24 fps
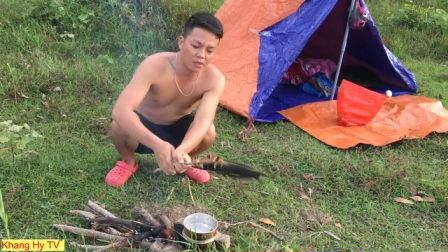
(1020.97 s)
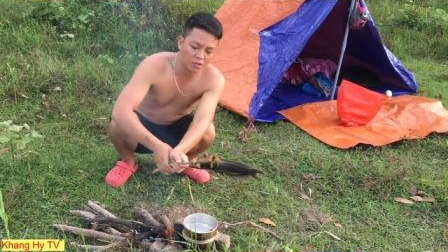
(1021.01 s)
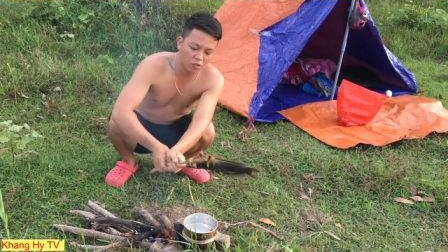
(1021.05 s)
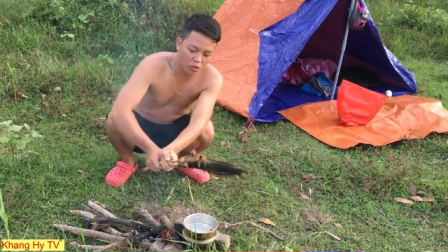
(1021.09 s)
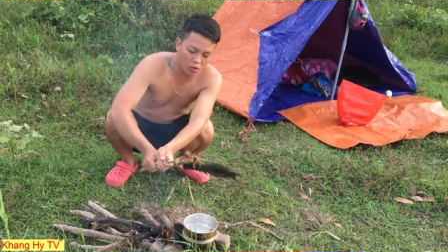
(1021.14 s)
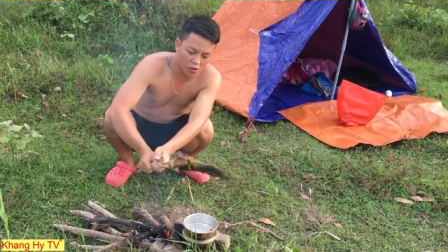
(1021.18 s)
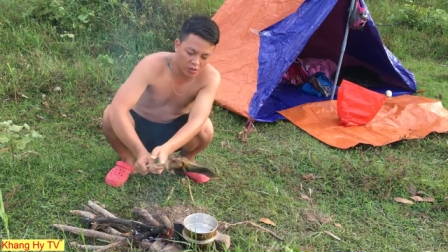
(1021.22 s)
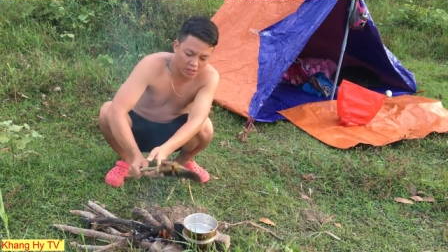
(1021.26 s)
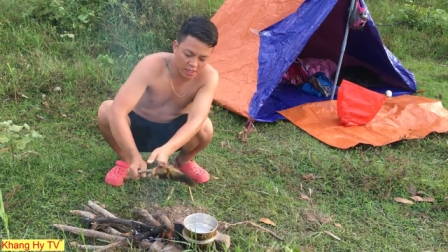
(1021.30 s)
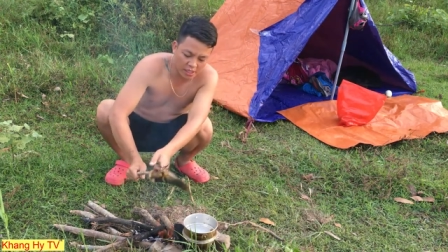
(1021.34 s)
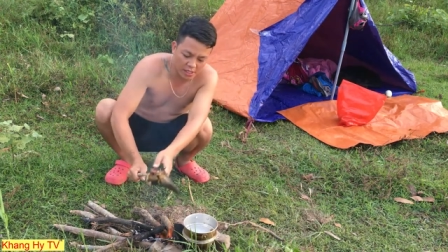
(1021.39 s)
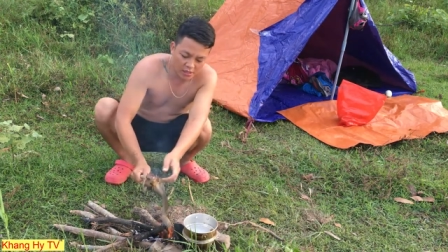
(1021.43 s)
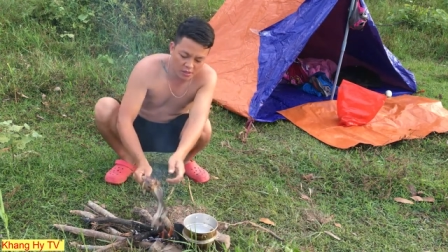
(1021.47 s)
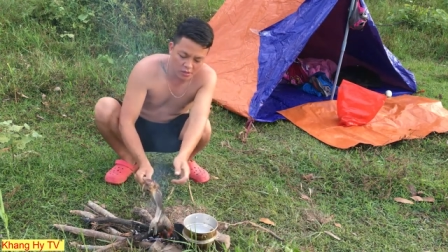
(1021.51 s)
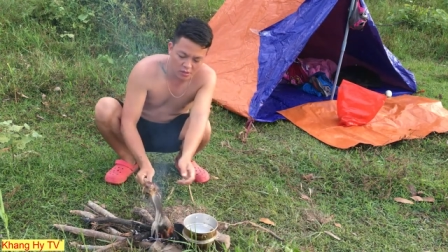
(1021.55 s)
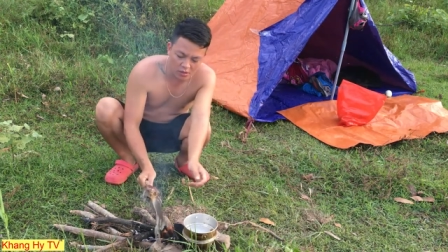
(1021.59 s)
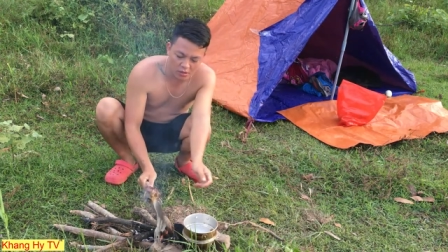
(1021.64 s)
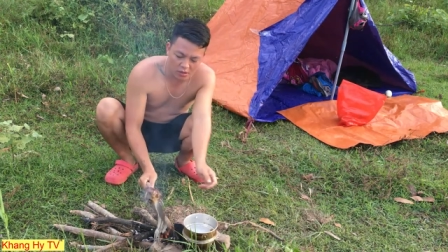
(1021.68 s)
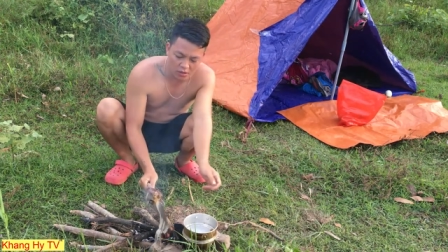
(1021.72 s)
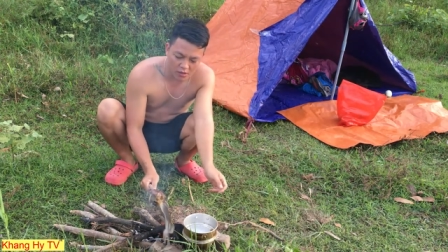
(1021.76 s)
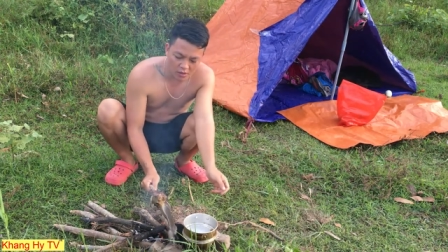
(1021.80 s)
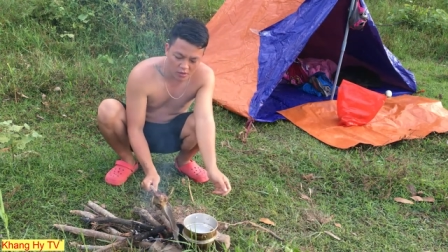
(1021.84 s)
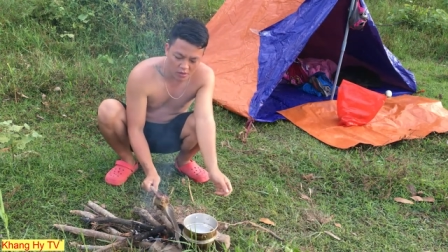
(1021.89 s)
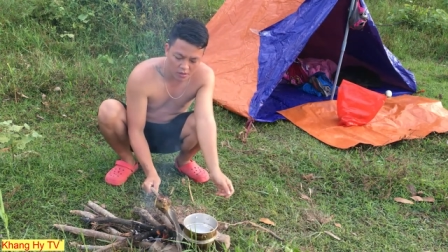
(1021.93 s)
cho cháy cho
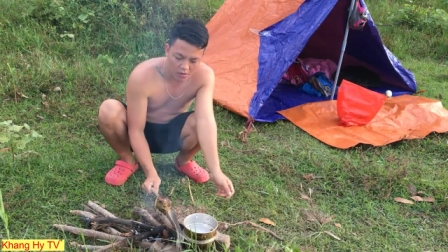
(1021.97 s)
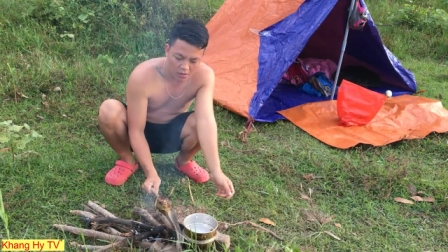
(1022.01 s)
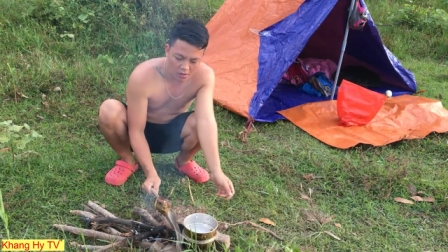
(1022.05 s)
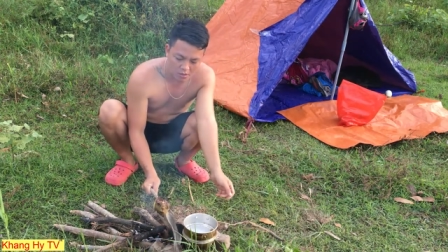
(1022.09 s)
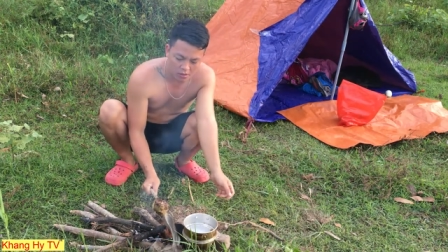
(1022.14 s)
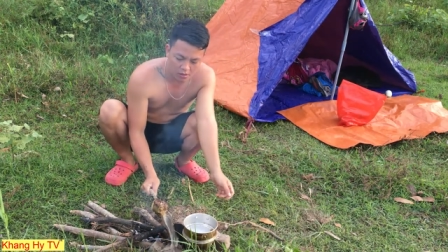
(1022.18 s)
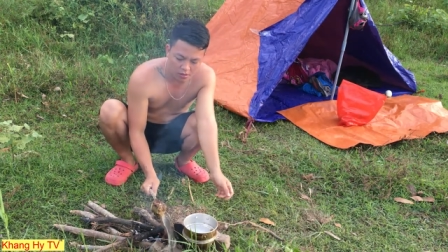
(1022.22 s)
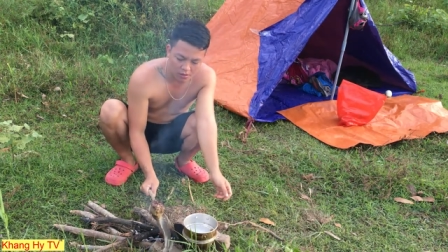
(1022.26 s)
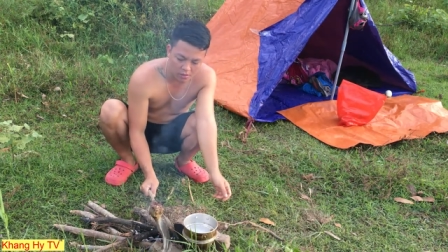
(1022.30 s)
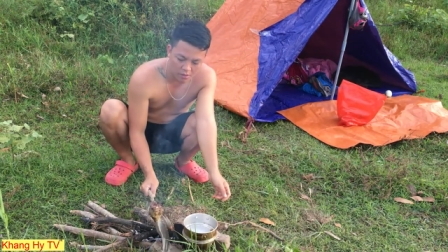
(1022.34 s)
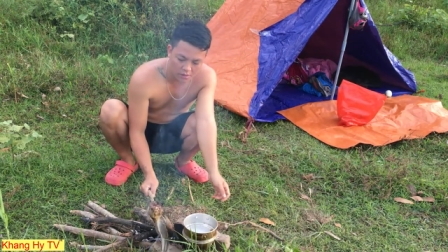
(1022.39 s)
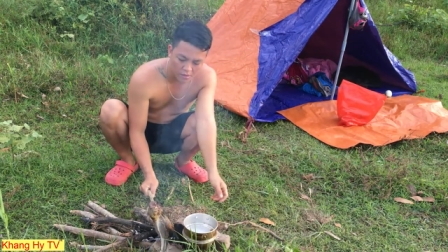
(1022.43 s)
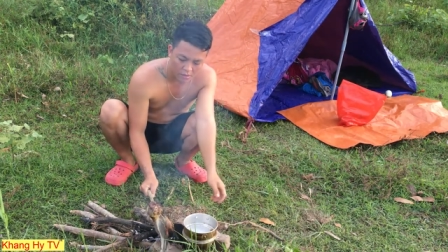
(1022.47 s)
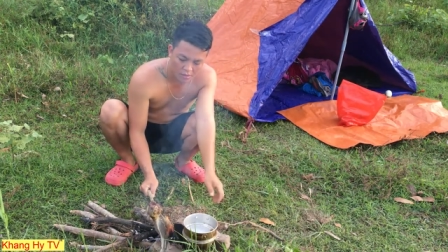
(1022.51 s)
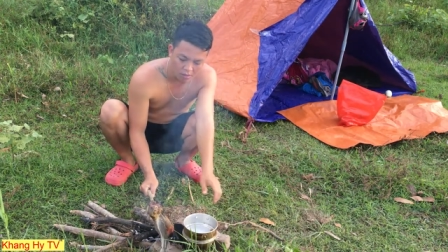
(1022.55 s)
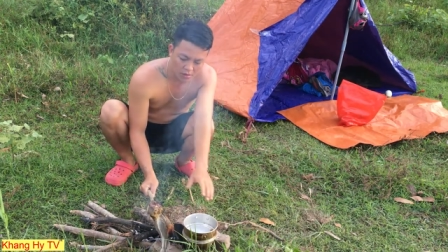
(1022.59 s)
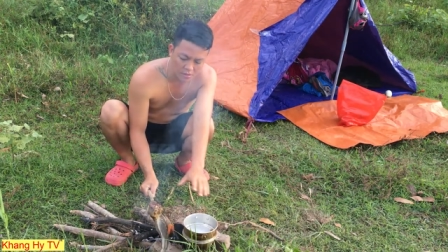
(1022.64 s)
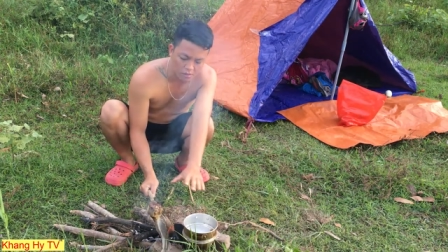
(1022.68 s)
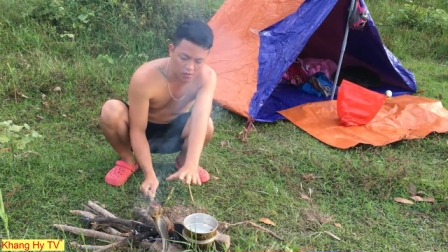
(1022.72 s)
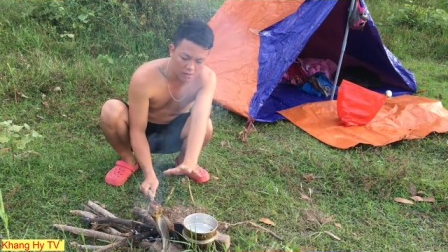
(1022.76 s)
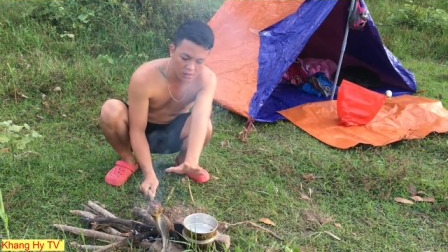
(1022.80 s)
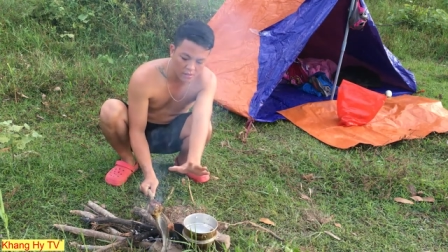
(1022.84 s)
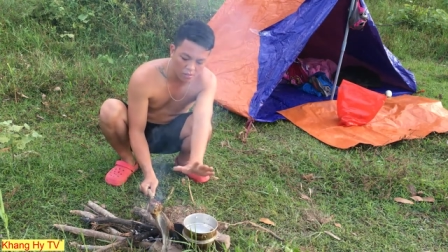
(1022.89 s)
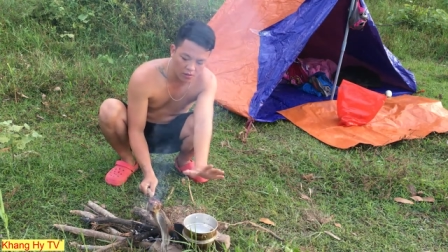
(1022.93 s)
nó
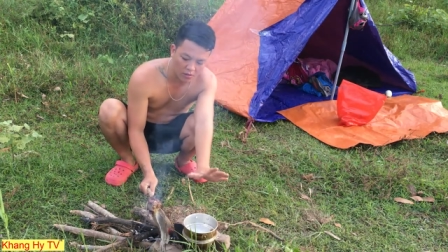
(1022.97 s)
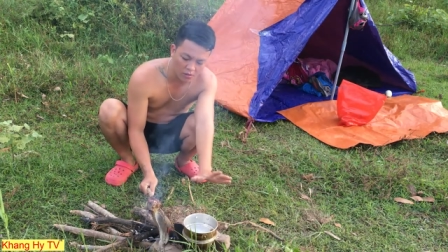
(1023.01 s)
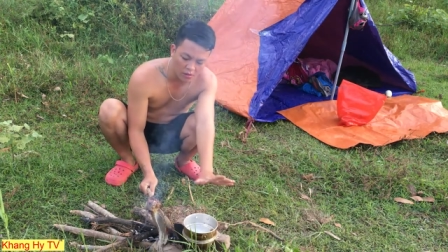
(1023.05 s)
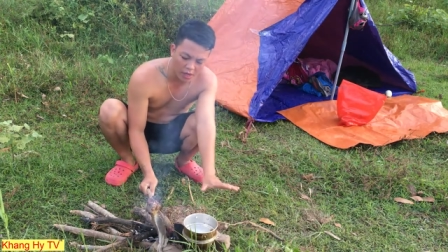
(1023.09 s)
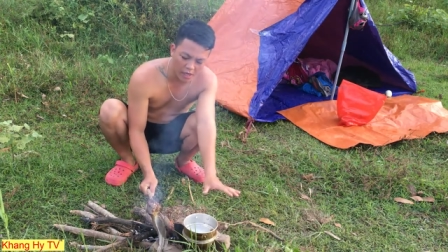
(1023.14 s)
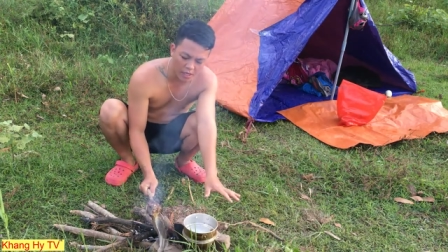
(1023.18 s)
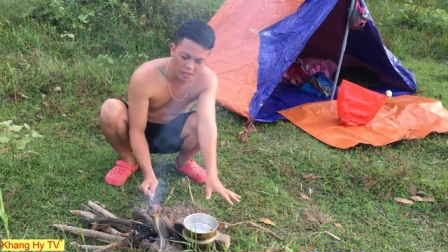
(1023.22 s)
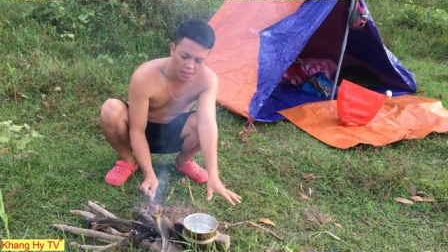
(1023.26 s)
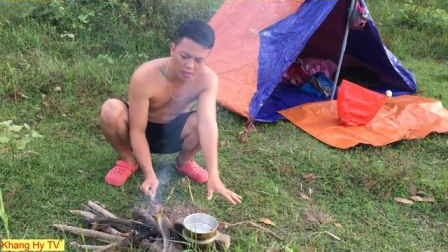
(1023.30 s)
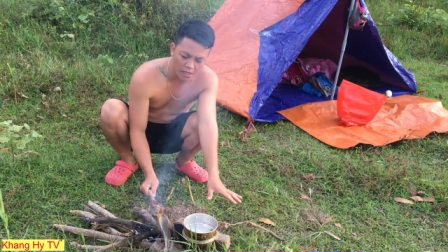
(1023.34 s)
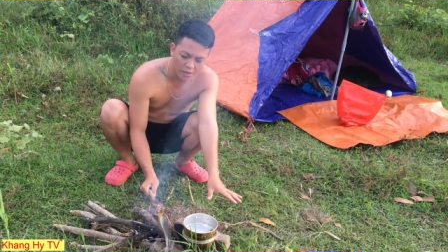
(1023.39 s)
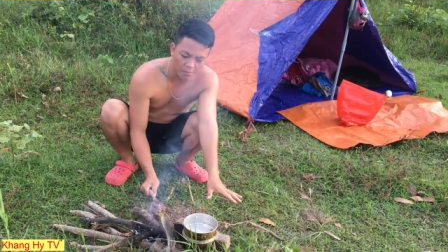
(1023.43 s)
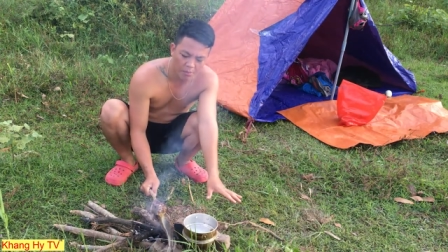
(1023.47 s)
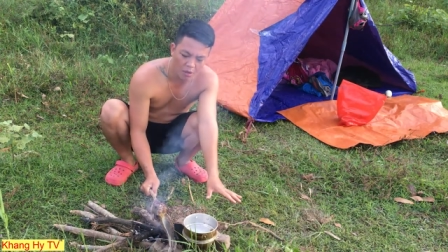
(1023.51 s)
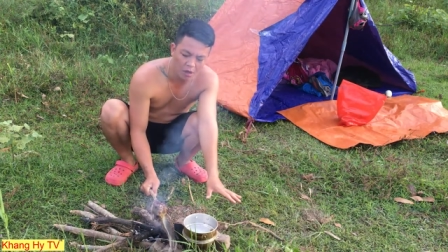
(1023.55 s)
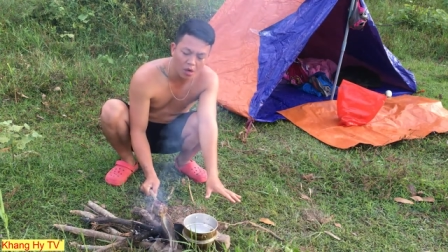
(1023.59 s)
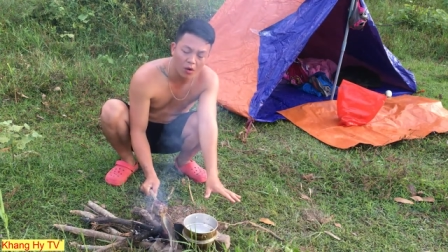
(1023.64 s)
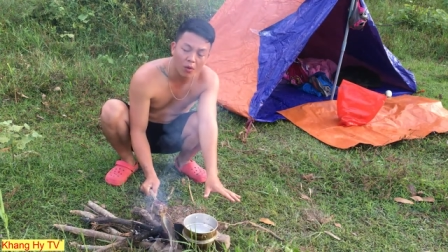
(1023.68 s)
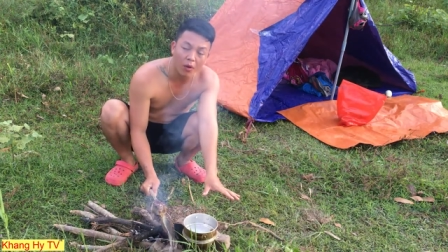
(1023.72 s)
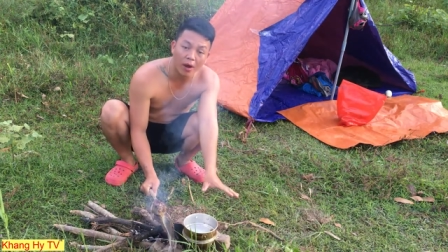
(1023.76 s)
nó hết cái lớp mỡ ở